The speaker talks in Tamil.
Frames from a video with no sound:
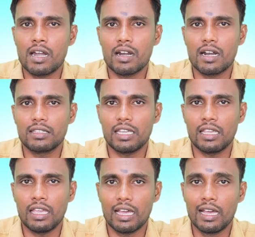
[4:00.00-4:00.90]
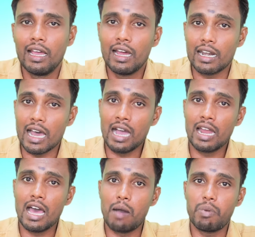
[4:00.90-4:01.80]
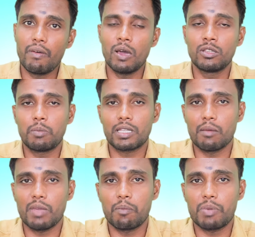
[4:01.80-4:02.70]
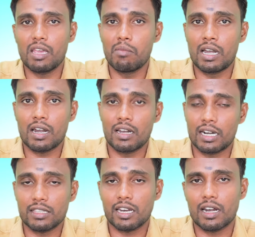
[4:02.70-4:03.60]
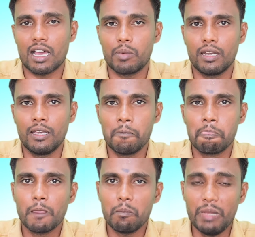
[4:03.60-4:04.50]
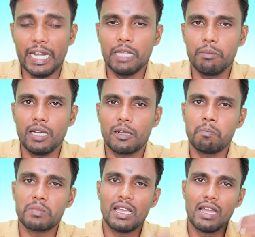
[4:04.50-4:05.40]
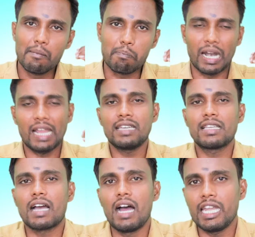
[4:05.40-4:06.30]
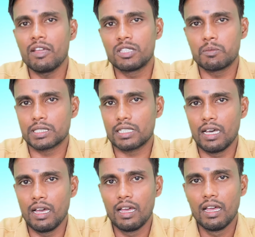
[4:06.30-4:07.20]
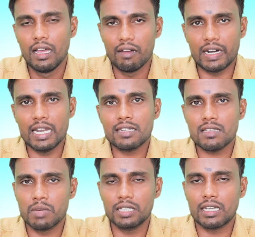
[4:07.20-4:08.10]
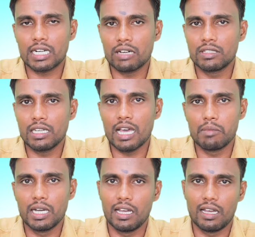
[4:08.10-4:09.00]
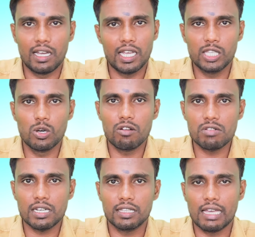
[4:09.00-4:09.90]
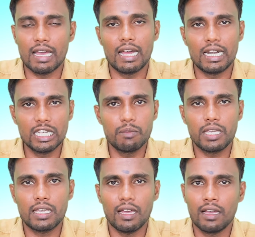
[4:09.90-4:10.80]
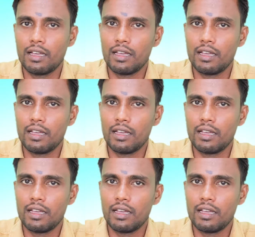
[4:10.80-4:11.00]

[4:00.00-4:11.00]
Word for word: மாநாடு நடத்தியிருக்கீங்க நாங்கெல்லாம் அப்பவே வந்து பாத்தீங்கன்னா மிகப்பெரிய மாநாடு நடத்திருக்கா அப்படின்னு மீண்டும் மீண்டும் பழையதை காட்டி வந்து பாத்தீங்கன்னா வன்னியர் சமூகத்துக்கிட்ட வந்து நாம ஏதோ ஒரு விஷயத்த நிரூபிக்க